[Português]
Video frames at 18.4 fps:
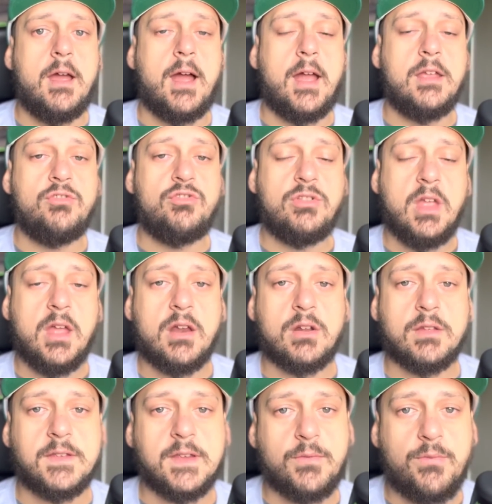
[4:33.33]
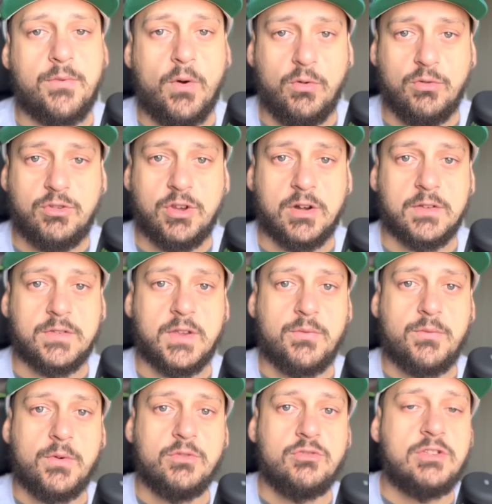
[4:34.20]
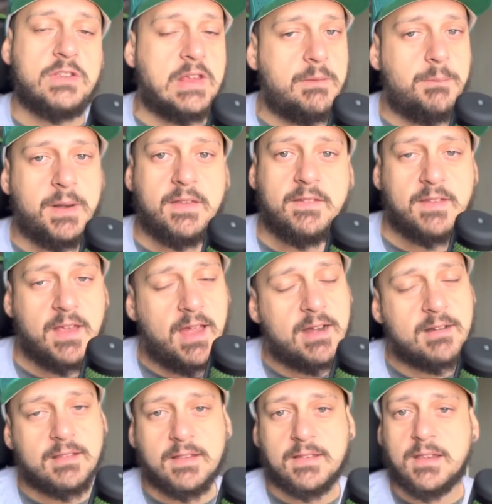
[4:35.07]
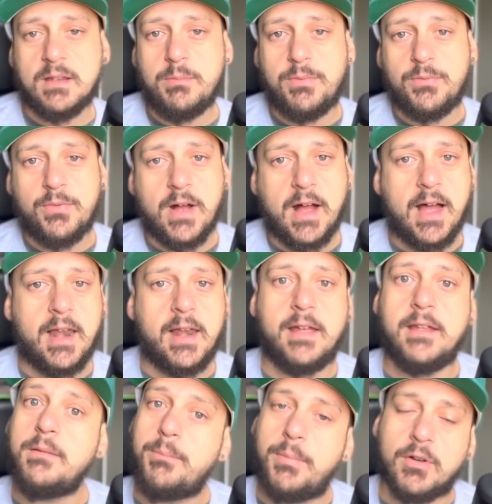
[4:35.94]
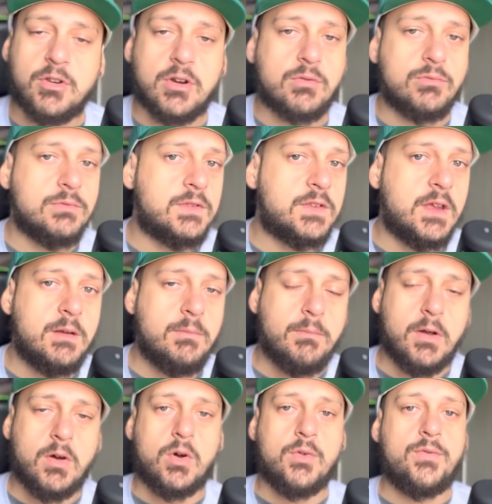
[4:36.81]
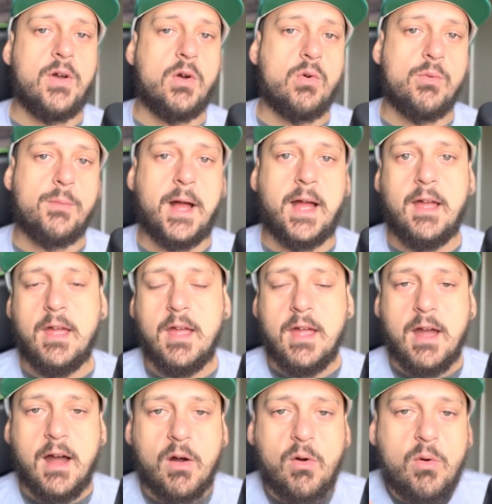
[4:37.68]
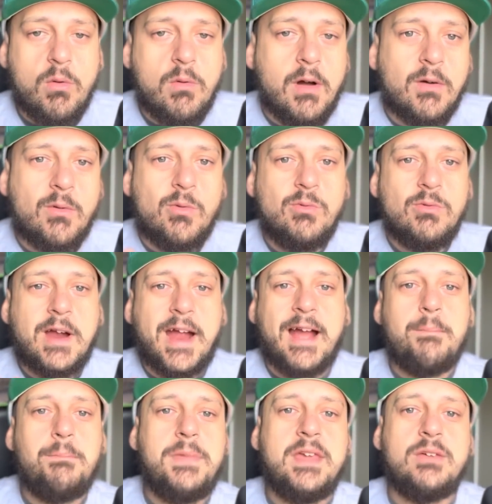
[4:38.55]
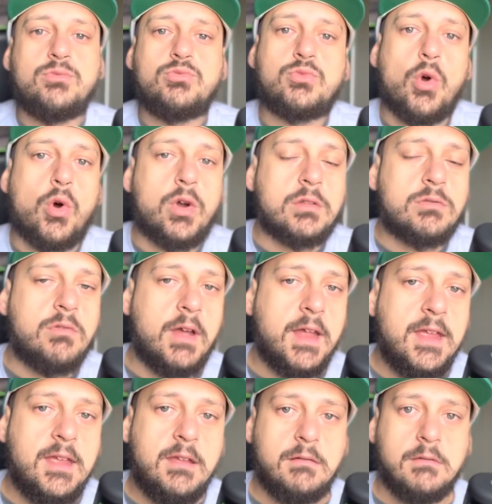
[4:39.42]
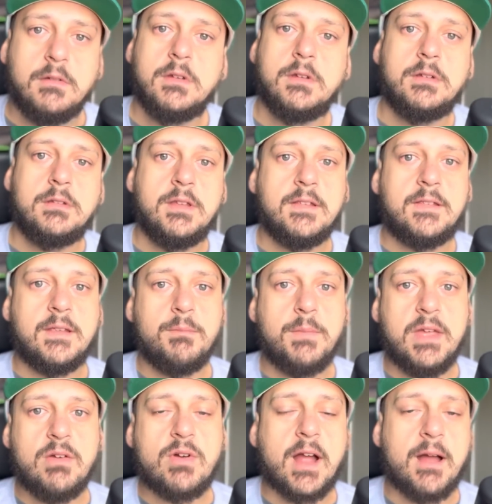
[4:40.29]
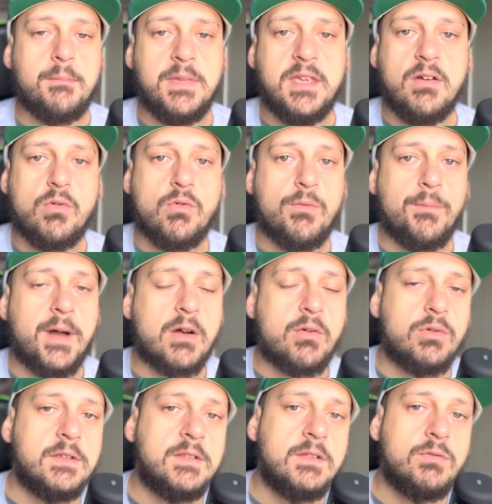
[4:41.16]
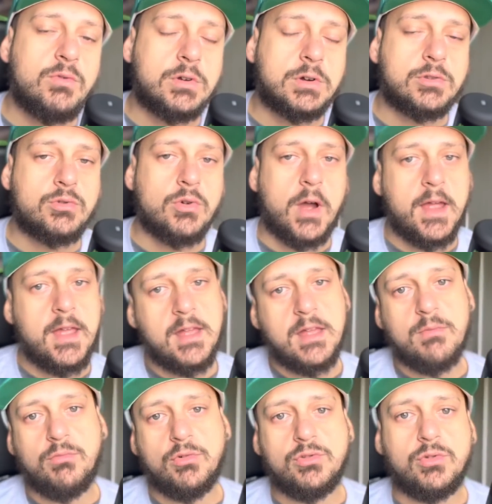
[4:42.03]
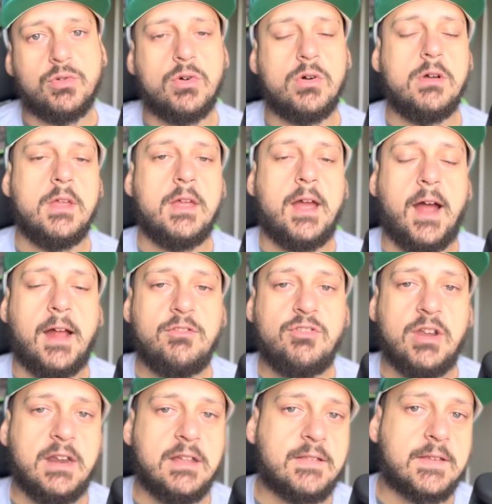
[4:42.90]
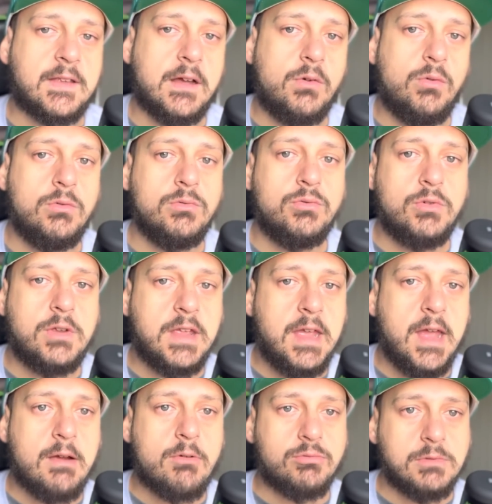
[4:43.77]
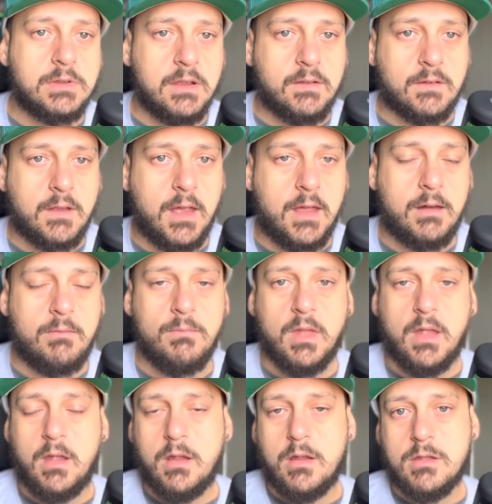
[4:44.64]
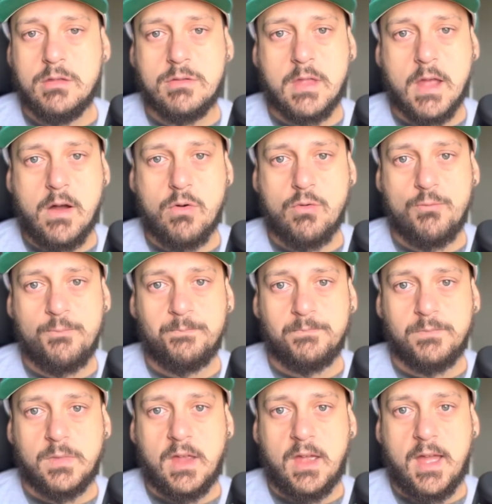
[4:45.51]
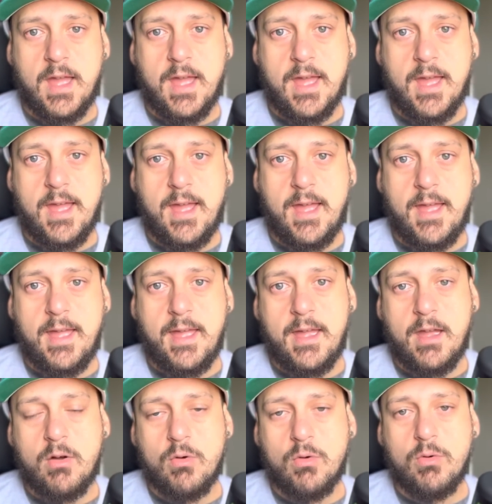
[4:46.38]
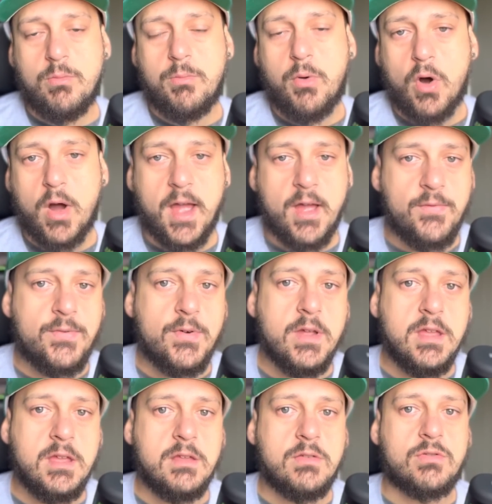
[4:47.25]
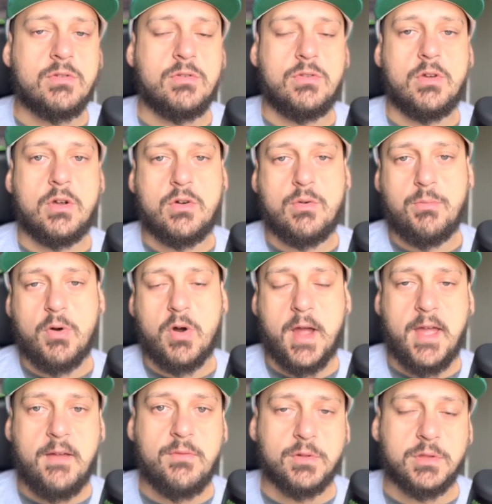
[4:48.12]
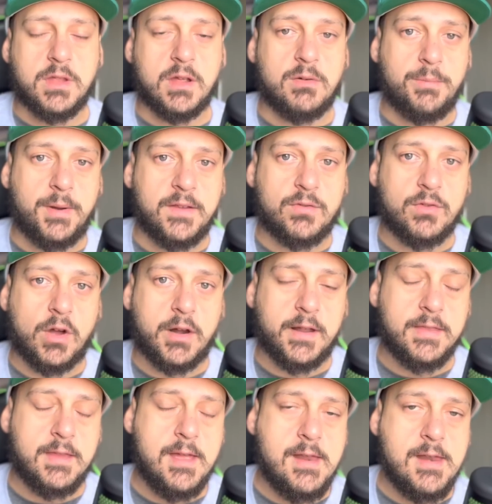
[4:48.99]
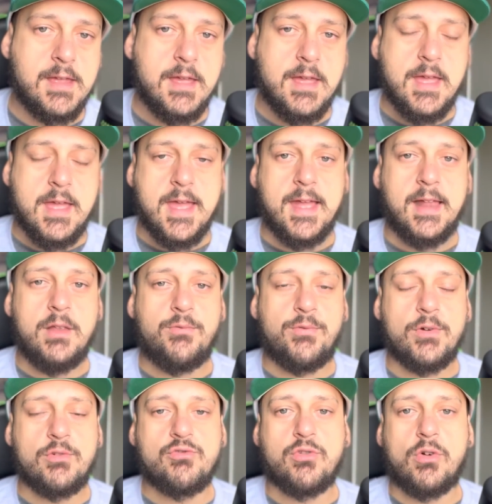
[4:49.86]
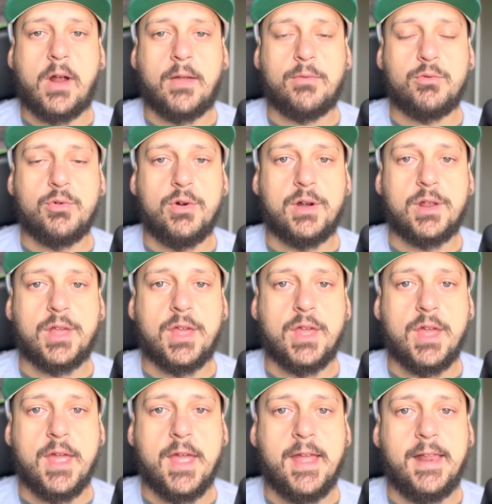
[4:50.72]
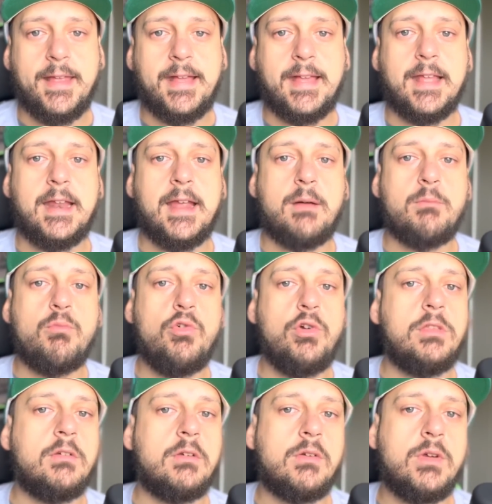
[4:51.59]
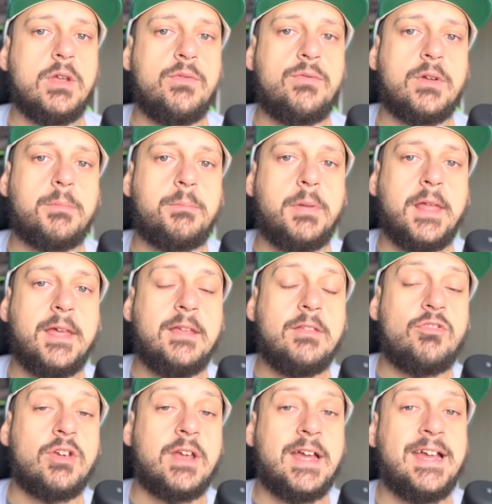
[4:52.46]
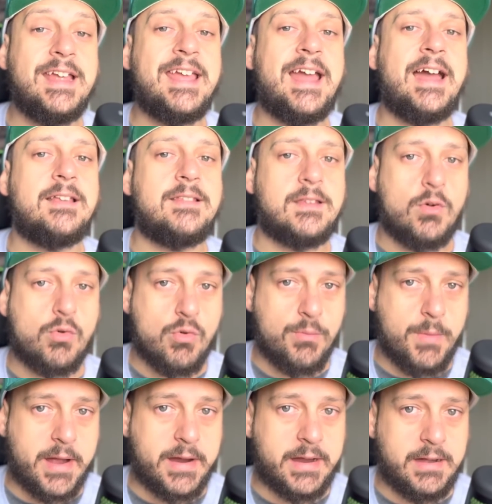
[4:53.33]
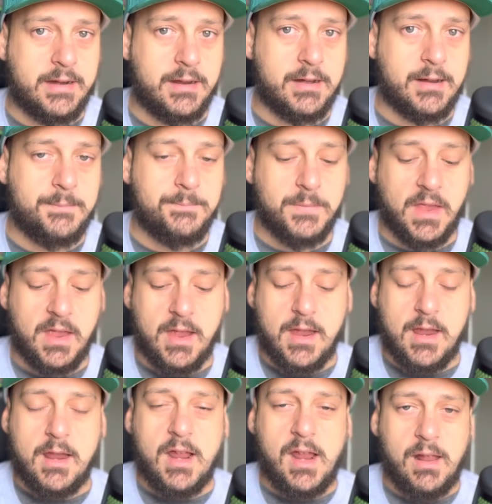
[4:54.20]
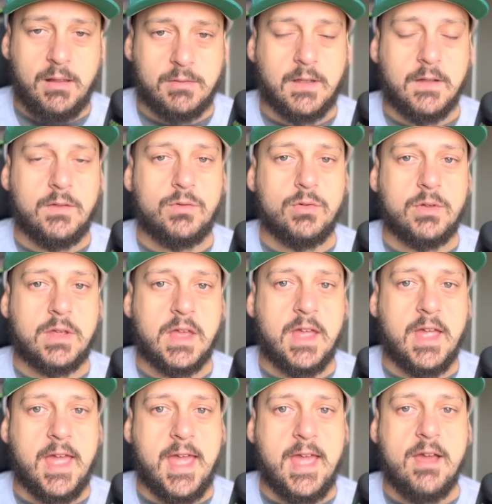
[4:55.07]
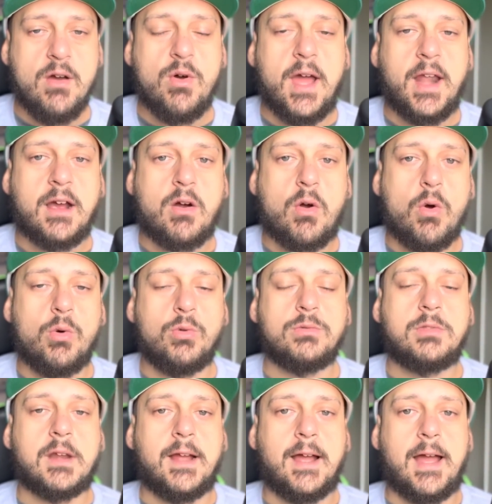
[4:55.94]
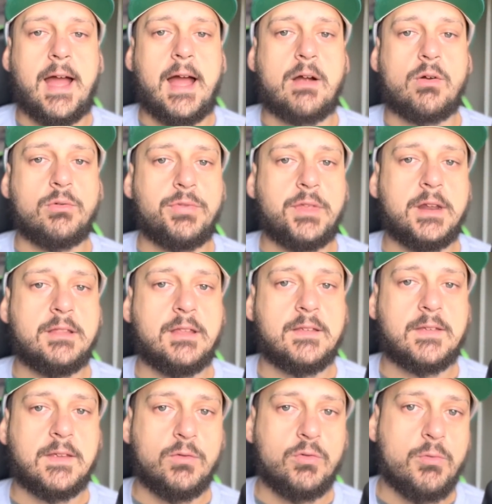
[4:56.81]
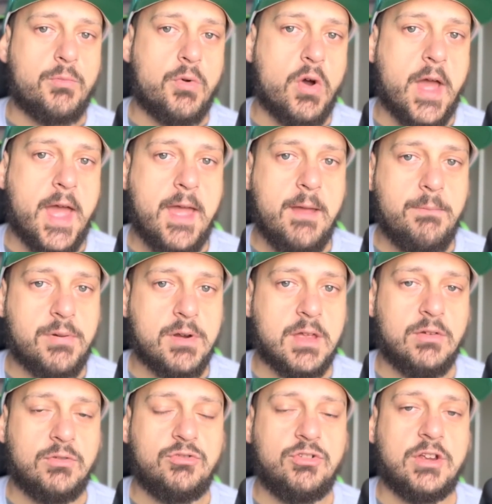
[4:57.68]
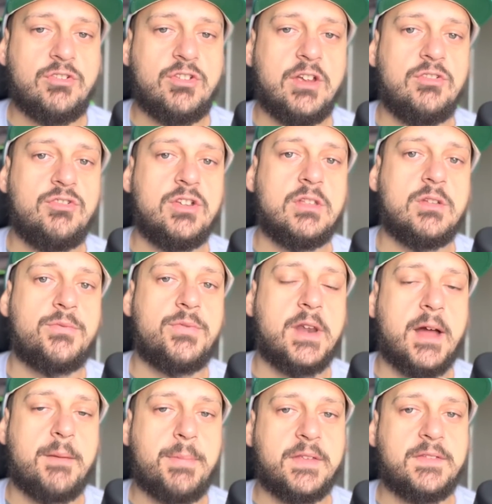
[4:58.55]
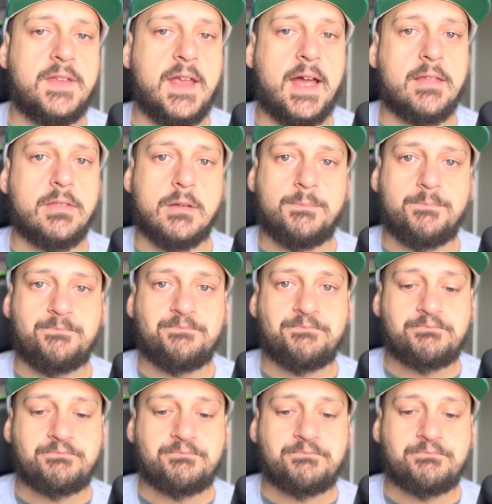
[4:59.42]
A gente tem a nossa fonte, a nossa fonte sempre acerta, sempre fala. E pode acontecer, houve alguma, algum, algum caminho torto aí nesse meio caminho alguma coisa entortou aí que mudou a direção do que ia acontecer. Então, é, o Borré foi isso. Só que o Borré, voltando para a história dele, ele foi um jogador que ele queria muito que o River Plate ganhasse alguma grana. Tanto que eu era contra a contratação do Borré, porque eu já tinha dito, eu falei, rapaziada,